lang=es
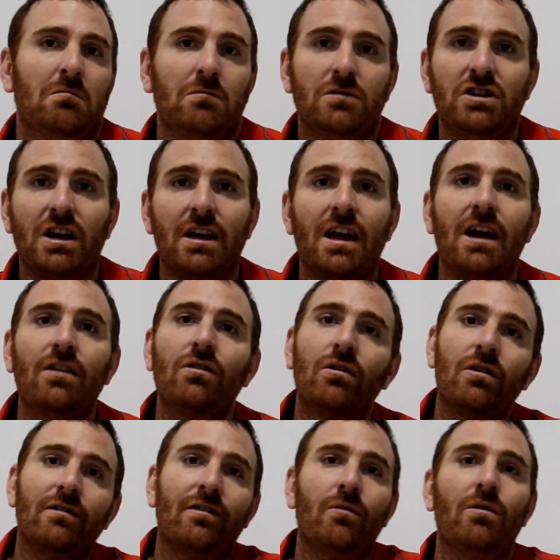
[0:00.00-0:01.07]
chequeando
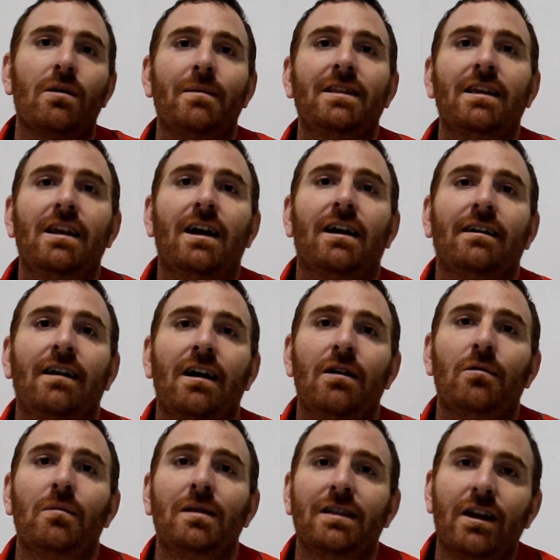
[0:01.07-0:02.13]
y seguramente en la caja de
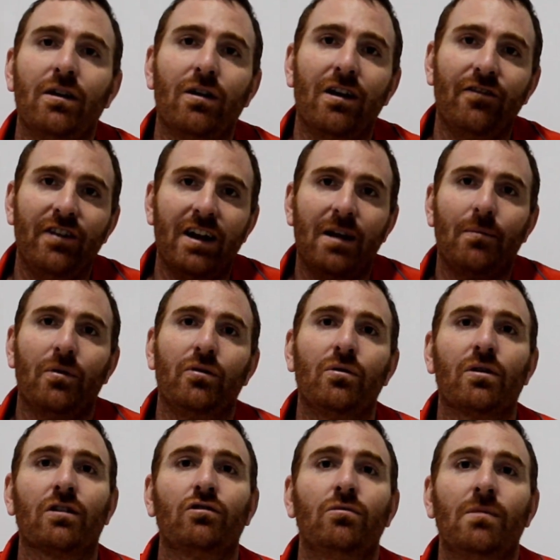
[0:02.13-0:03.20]
comentarios al final pondré un
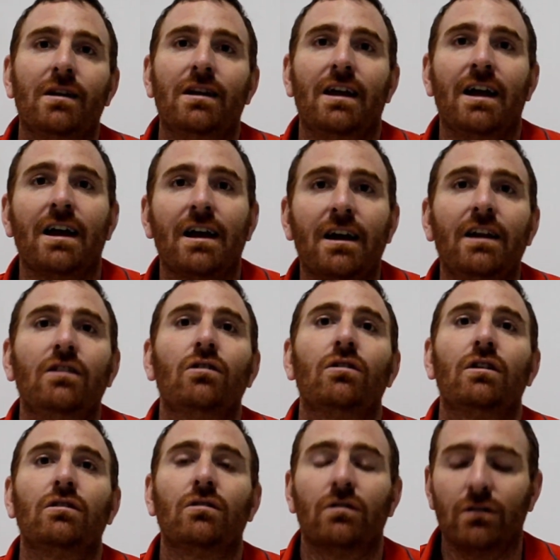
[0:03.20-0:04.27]
resumen escrito de
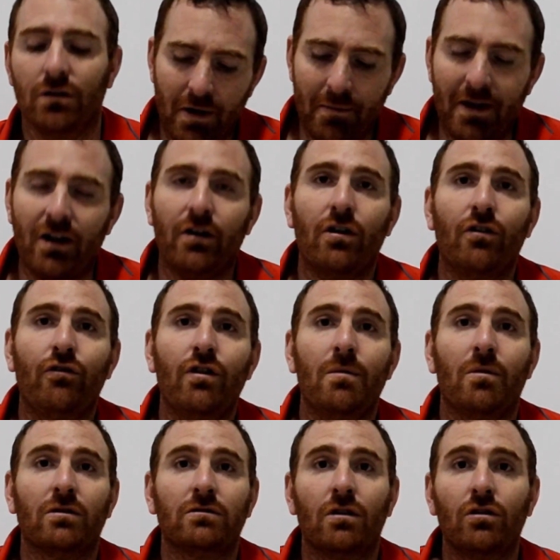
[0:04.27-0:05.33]
todo. Primero, no
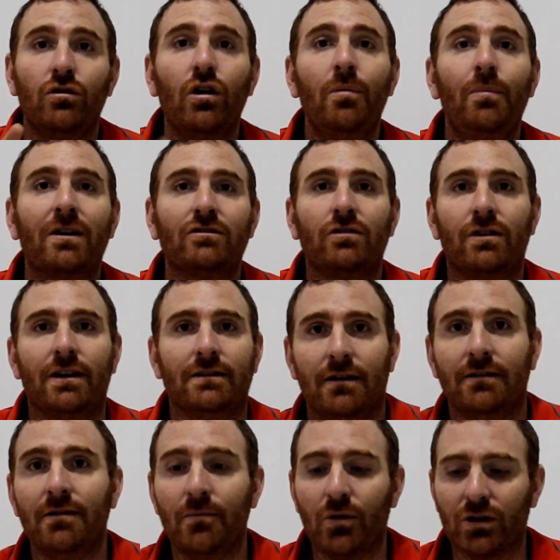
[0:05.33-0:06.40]
fuimos. Dos personas.
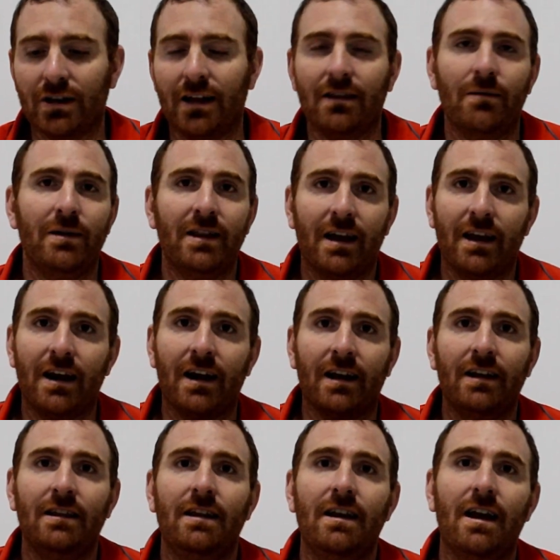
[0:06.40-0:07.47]
Es importante, viste que en
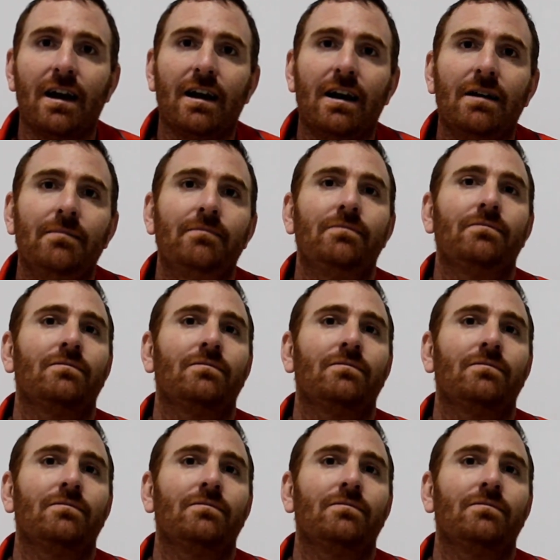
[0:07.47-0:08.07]
Argentina acá